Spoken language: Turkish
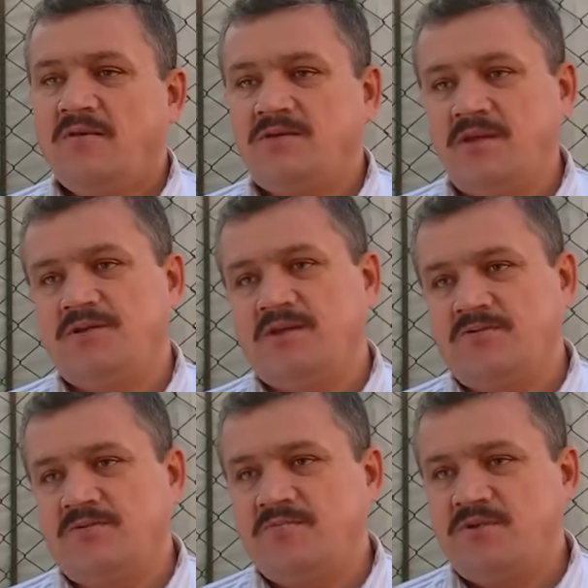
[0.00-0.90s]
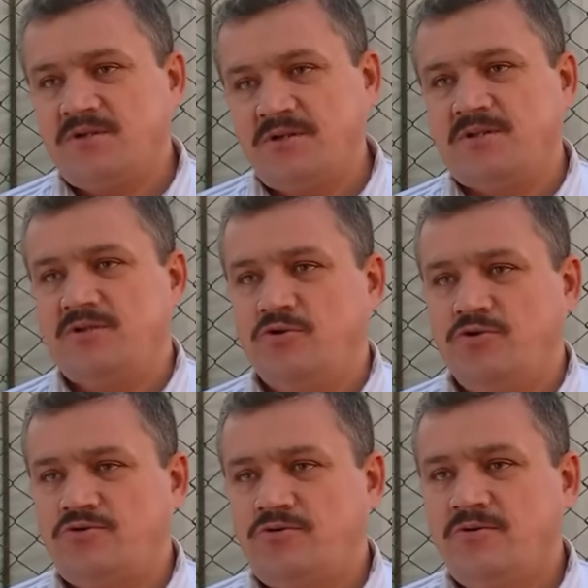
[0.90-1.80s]
Seni sevdim. 40 lira
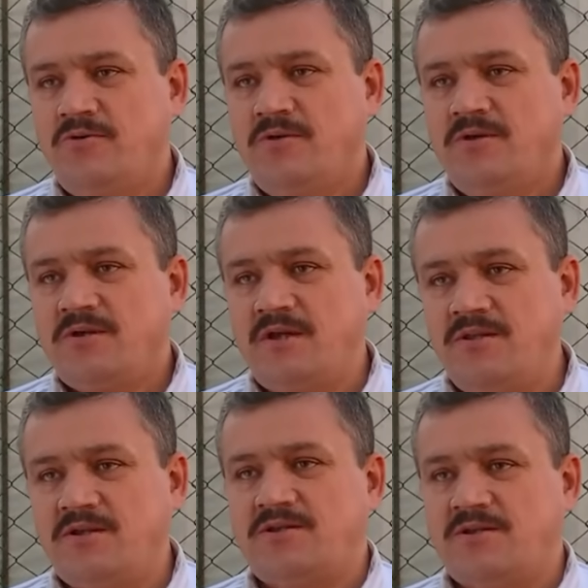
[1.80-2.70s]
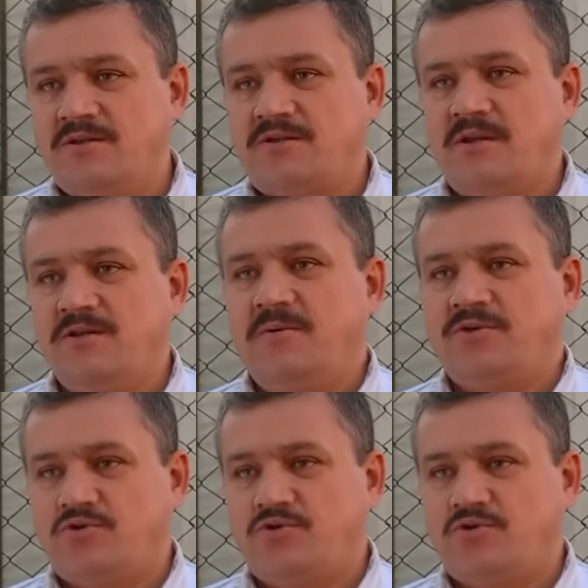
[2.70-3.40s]
olur. Kellesini alır, kelle basa